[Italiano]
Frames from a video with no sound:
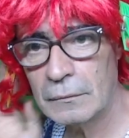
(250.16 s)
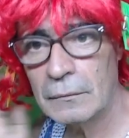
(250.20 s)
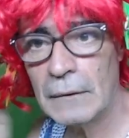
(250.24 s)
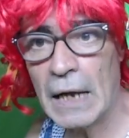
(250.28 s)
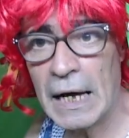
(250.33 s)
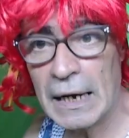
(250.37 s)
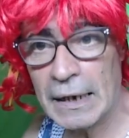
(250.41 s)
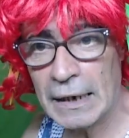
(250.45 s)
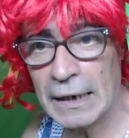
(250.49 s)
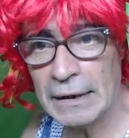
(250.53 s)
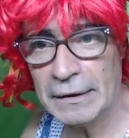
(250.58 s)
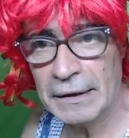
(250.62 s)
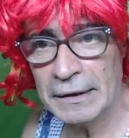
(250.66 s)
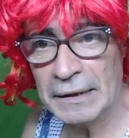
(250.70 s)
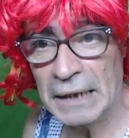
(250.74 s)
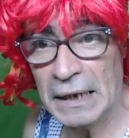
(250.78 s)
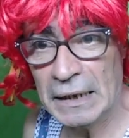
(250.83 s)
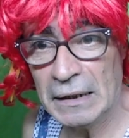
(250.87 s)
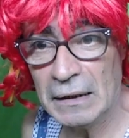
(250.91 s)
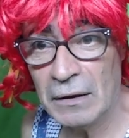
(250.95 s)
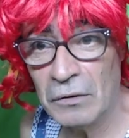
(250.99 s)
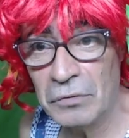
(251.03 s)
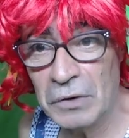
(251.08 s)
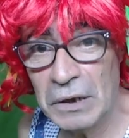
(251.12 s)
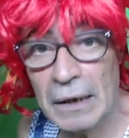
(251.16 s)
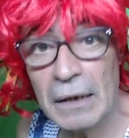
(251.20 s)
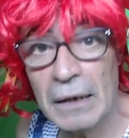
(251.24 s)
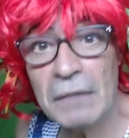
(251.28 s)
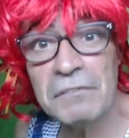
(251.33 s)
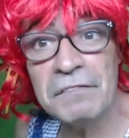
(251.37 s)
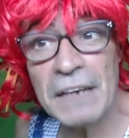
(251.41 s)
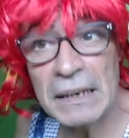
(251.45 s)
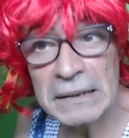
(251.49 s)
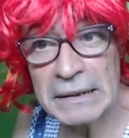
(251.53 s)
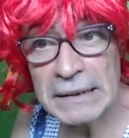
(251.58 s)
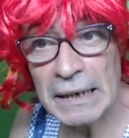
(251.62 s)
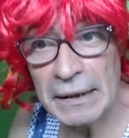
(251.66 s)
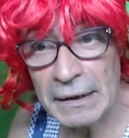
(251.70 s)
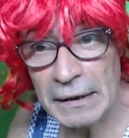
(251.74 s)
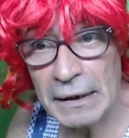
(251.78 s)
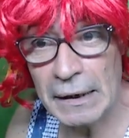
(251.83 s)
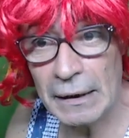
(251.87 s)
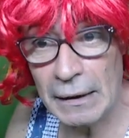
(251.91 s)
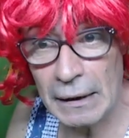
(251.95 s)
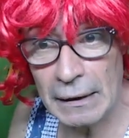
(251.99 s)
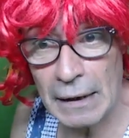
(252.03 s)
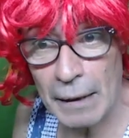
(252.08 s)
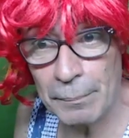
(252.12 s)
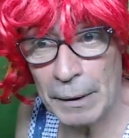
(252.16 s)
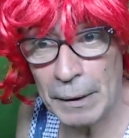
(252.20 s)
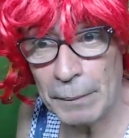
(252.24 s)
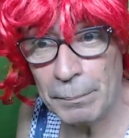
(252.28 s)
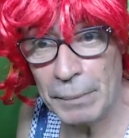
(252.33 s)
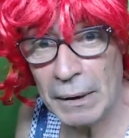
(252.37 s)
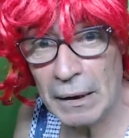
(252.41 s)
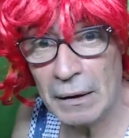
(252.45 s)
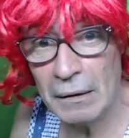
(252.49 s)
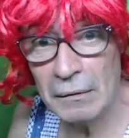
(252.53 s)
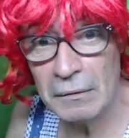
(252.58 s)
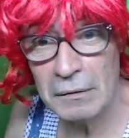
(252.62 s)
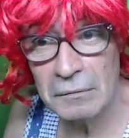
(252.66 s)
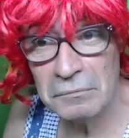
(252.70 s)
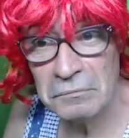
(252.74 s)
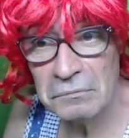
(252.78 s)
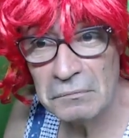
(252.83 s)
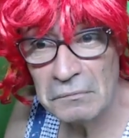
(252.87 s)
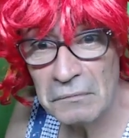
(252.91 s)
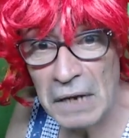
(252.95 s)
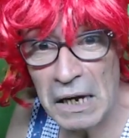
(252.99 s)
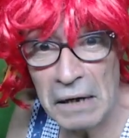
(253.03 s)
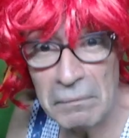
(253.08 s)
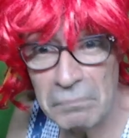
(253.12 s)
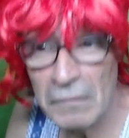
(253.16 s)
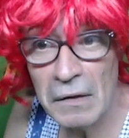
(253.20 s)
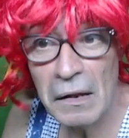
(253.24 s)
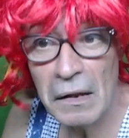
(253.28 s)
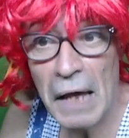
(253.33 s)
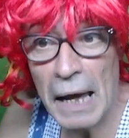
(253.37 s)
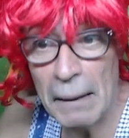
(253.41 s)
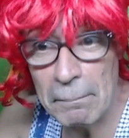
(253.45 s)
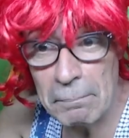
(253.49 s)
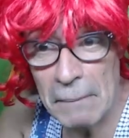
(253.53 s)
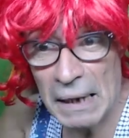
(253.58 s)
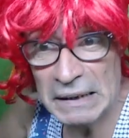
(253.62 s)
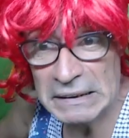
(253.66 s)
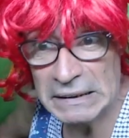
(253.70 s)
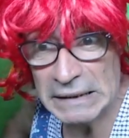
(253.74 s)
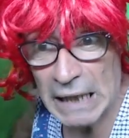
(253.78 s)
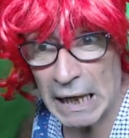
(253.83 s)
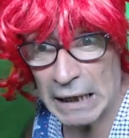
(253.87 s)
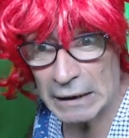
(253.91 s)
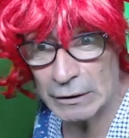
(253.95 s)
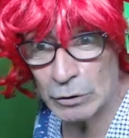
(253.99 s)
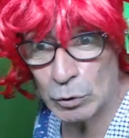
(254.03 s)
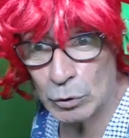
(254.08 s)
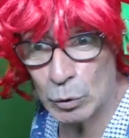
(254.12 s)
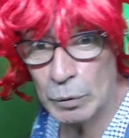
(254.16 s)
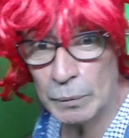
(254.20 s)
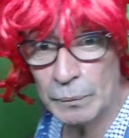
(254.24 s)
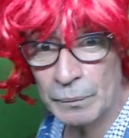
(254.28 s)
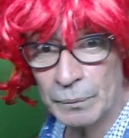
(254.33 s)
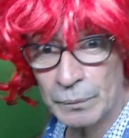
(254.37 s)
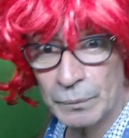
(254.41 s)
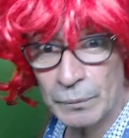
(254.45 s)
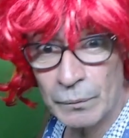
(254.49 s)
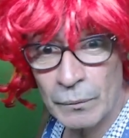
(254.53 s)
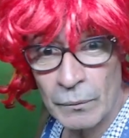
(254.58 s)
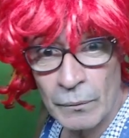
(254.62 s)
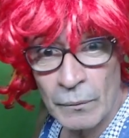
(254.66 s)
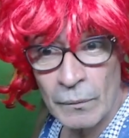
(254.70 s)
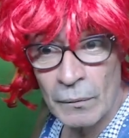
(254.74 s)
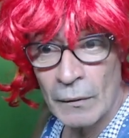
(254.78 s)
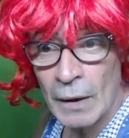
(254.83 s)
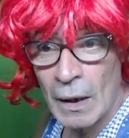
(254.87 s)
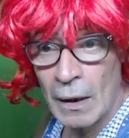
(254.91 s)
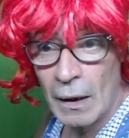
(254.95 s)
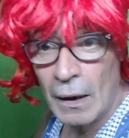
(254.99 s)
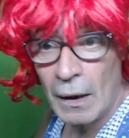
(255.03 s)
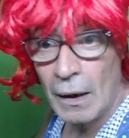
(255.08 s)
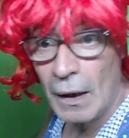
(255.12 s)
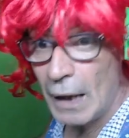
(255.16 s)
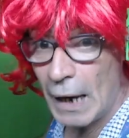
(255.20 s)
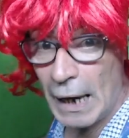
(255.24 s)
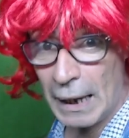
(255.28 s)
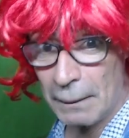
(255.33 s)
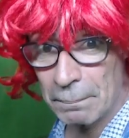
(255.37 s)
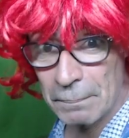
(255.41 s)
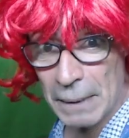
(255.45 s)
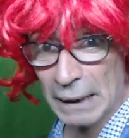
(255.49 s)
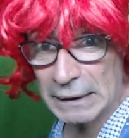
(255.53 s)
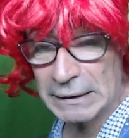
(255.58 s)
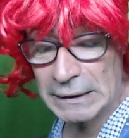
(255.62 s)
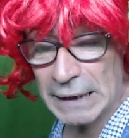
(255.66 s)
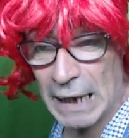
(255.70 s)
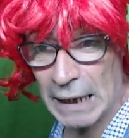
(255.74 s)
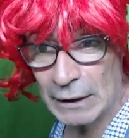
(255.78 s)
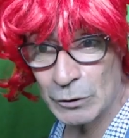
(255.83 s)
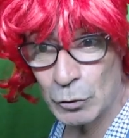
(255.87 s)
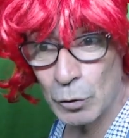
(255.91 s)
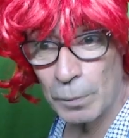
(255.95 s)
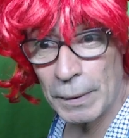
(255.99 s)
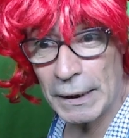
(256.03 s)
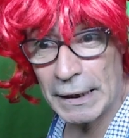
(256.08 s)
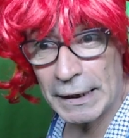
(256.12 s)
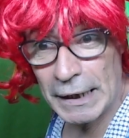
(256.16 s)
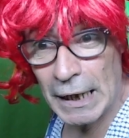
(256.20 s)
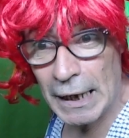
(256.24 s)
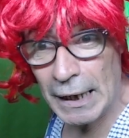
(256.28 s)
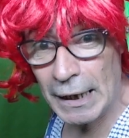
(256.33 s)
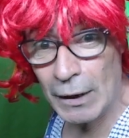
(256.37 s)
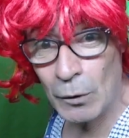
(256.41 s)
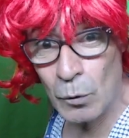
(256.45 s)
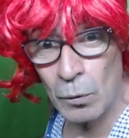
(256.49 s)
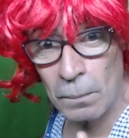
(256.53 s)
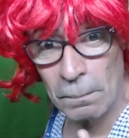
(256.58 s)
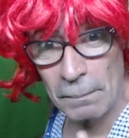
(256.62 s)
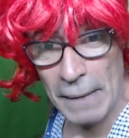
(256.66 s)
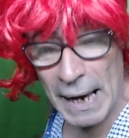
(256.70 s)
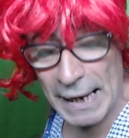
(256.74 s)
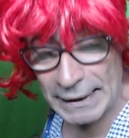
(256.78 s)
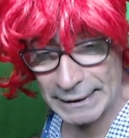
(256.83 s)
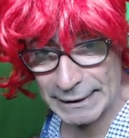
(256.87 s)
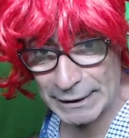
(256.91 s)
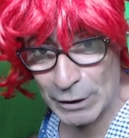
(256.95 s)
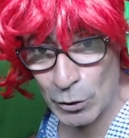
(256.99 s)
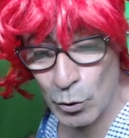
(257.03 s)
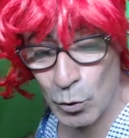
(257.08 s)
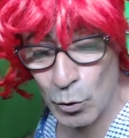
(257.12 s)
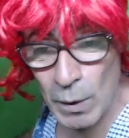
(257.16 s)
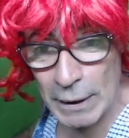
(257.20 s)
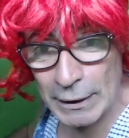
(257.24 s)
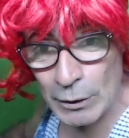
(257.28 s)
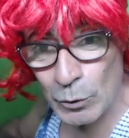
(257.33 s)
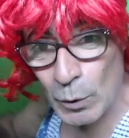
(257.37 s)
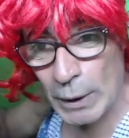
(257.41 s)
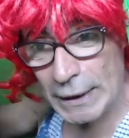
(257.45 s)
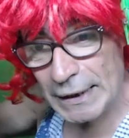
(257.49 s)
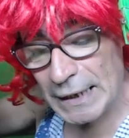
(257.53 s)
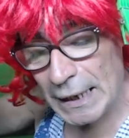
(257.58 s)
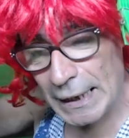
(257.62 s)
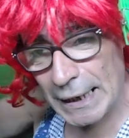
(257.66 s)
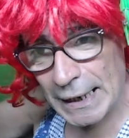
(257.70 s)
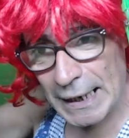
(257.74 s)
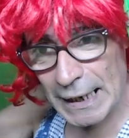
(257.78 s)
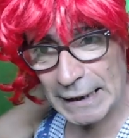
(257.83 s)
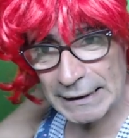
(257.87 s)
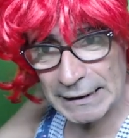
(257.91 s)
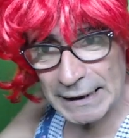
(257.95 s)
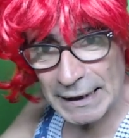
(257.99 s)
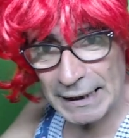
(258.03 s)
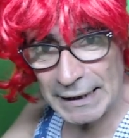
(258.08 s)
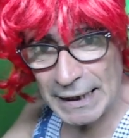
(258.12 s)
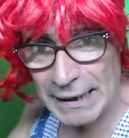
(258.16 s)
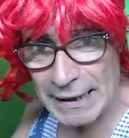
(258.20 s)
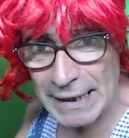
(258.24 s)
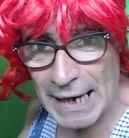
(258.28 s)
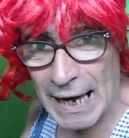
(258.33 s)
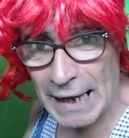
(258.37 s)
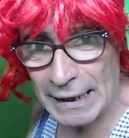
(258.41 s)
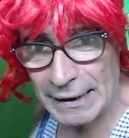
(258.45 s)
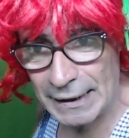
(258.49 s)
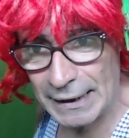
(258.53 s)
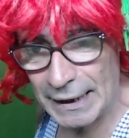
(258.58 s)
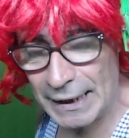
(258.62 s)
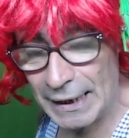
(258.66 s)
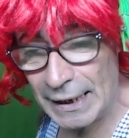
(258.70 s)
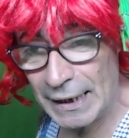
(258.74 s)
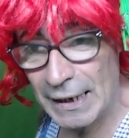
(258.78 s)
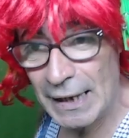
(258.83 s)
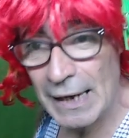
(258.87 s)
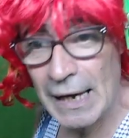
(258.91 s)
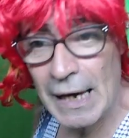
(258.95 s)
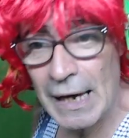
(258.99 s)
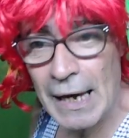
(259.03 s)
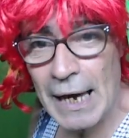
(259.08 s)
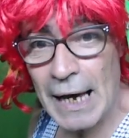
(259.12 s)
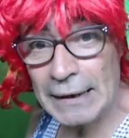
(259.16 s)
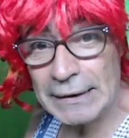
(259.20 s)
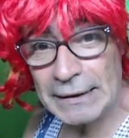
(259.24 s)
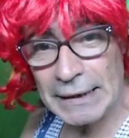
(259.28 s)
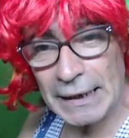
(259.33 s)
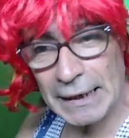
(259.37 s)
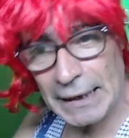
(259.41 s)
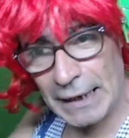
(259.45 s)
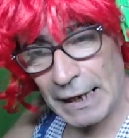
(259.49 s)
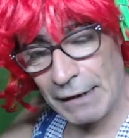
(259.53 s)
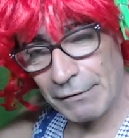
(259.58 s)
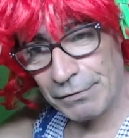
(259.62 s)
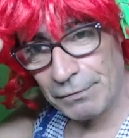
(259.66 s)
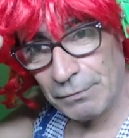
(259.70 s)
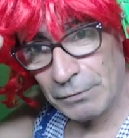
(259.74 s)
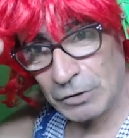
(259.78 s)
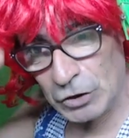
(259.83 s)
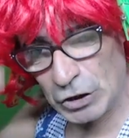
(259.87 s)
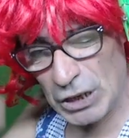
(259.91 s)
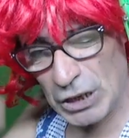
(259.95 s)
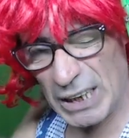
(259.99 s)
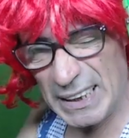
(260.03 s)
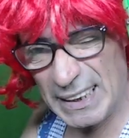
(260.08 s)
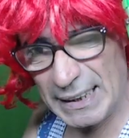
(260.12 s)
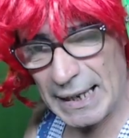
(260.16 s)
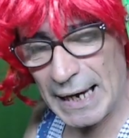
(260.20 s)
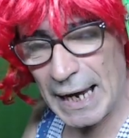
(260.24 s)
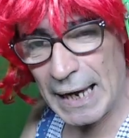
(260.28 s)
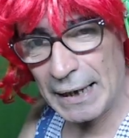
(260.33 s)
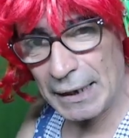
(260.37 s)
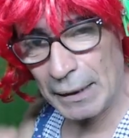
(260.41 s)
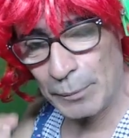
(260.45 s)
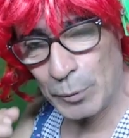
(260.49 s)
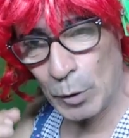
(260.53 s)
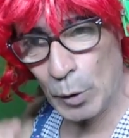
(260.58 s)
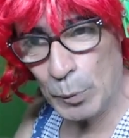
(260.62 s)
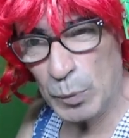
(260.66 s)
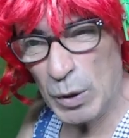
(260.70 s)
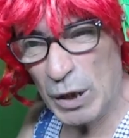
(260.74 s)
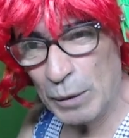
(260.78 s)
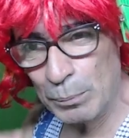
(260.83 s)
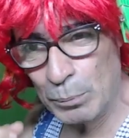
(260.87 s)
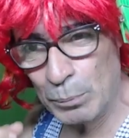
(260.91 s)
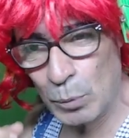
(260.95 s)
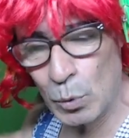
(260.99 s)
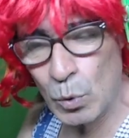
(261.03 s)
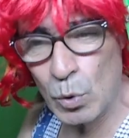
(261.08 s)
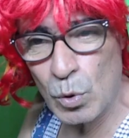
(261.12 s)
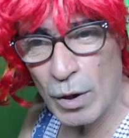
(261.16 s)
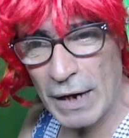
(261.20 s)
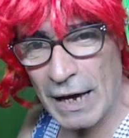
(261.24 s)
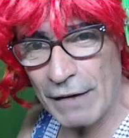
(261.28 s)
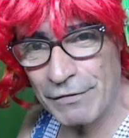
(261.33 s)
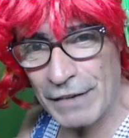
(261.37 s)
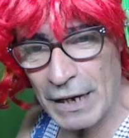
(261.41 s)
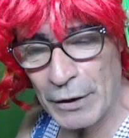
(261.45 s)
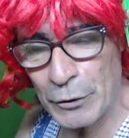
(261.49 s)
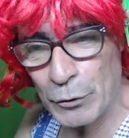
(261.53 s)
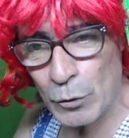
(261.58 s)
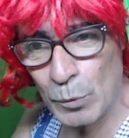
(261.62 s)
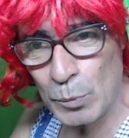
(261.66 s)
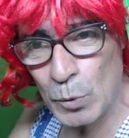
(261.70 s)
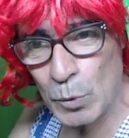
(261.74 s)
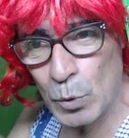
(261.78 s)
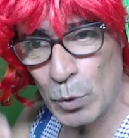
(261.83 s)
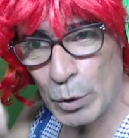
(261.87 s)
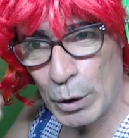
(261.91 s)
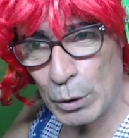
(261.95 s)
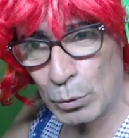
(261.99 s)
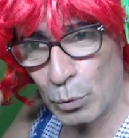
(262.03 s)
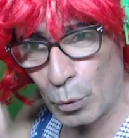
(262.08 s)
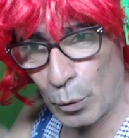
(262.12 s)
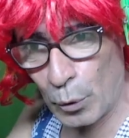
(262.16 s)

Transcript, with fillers: a catenella a sentire la pipì. è, è bastato è bastato perché un maschio quando è nelle case degli altri anziché centrare proprio il buco che fa rumore